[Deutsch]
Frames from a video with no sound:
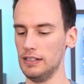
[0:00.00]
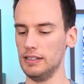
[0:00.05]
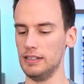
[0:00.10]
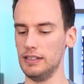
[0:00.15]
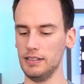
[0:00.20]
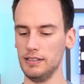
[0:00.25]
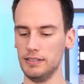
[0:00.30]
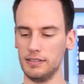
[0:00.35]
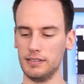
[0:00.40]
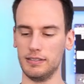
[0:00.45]

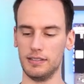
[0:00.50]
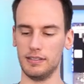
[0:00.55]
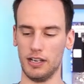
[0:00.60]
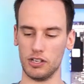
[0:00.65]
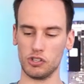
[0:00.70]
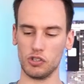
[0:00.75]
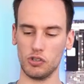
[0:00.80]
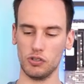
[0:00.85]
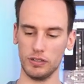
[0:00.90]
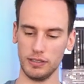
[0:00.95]
ist da
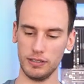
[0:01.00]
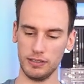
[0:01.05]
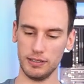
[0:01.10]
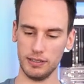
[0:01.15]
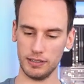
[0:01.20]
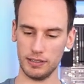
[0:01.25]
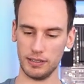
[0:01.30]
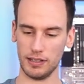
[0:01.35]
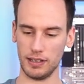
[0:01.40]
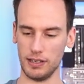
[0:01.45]
schon
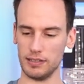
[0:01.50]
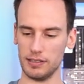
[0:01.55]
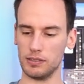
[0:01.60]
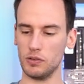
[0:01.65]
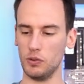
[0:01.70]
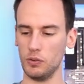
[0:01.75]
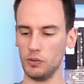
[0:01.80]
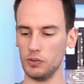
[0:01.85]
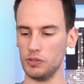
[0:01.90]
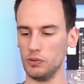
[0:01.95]
richtig krass
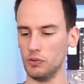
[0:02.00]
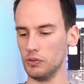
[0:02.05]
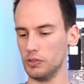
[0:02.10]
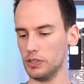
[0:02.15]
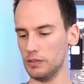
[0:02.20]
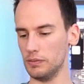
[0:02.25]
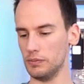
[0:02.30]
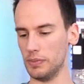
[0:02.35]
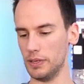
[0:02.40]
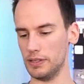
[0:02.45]
Korrosion
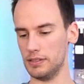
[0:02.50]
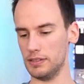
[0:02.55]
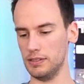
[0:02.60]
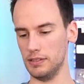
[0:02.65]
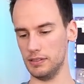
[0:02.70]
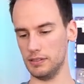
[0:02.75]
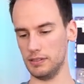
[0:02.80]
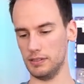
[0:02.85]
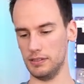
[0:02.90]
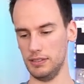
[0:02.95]
hinten
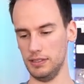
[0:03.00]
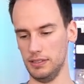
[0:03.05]
passiert.